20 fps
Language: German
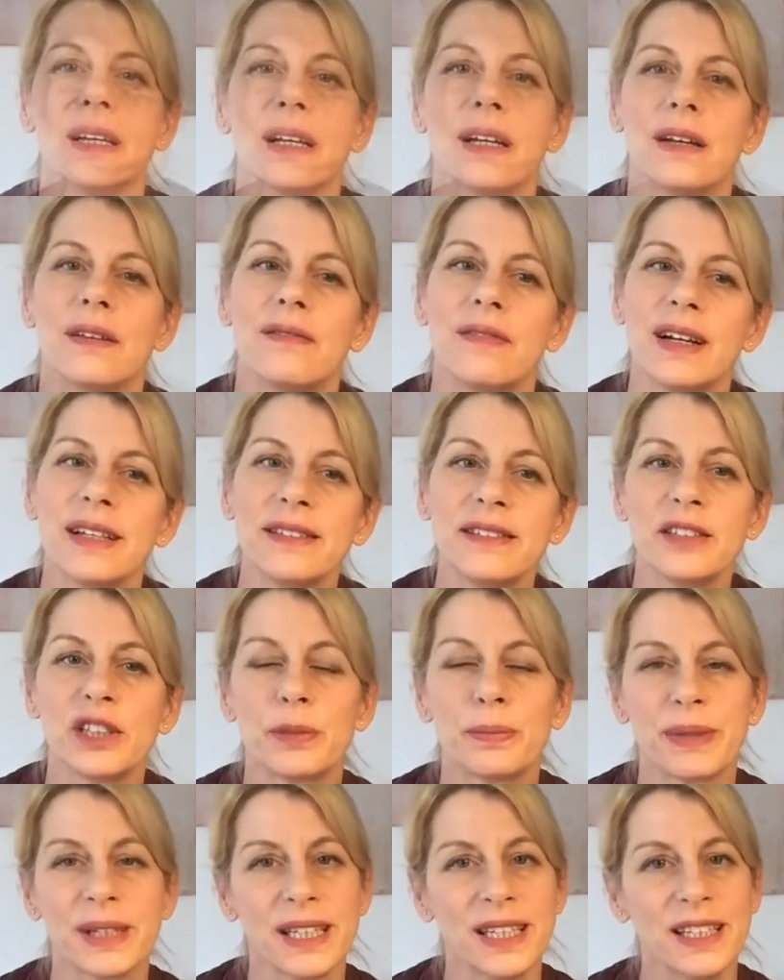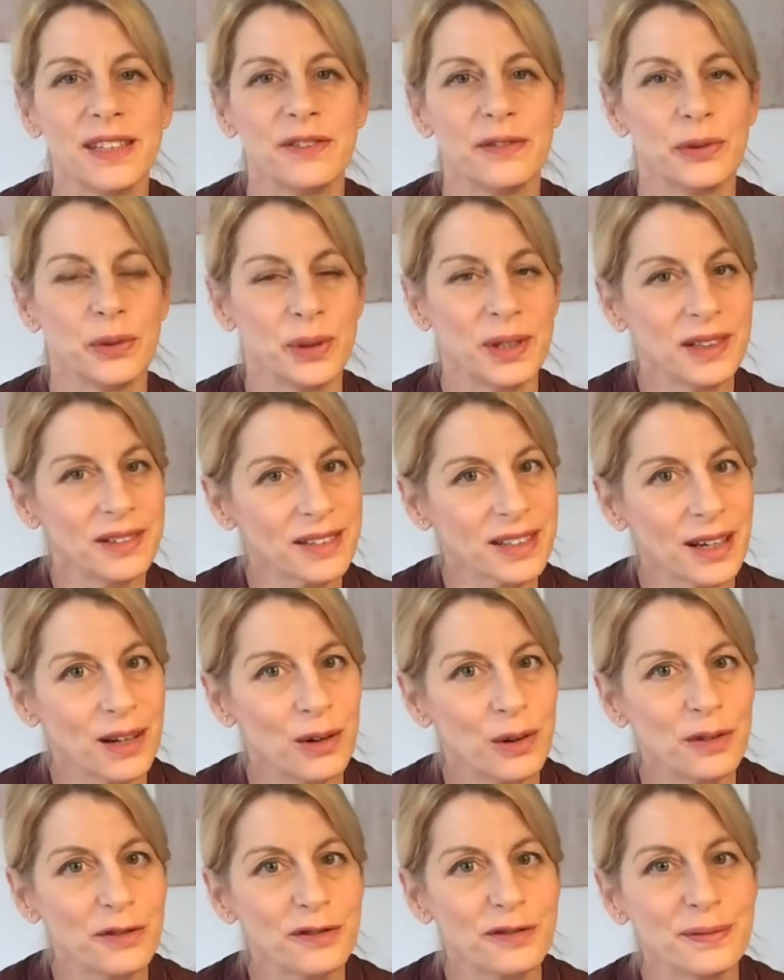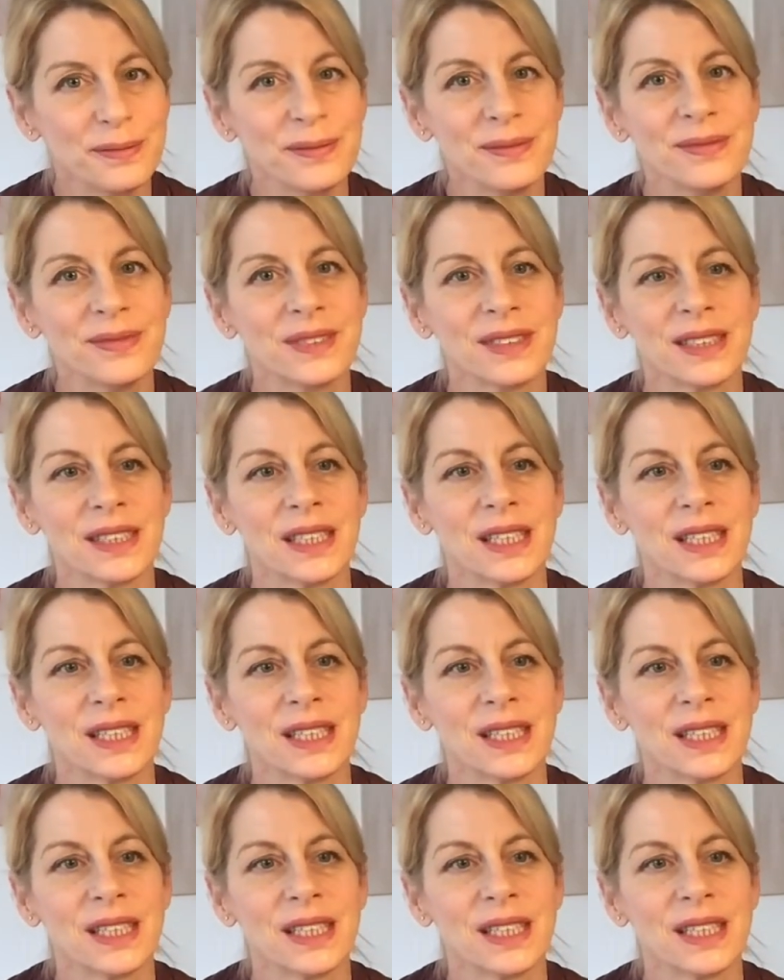Was spricht für das Kaufen?